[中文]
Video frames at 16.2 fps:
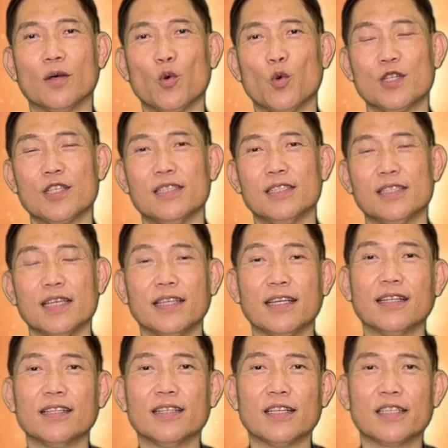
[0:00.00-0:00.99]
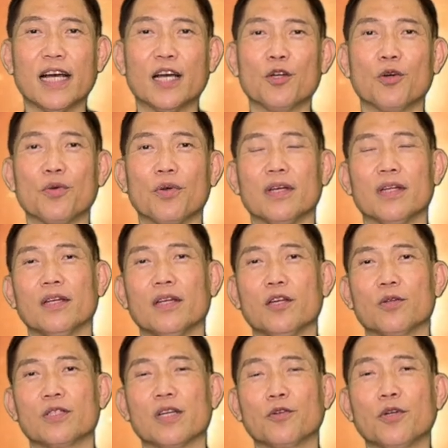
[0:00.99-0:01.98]
我是今天的加油员
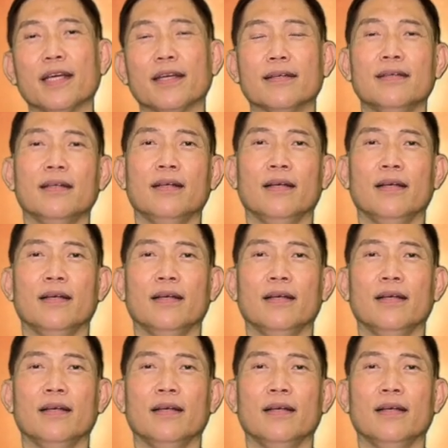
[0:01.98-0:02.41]
刘兆瑞。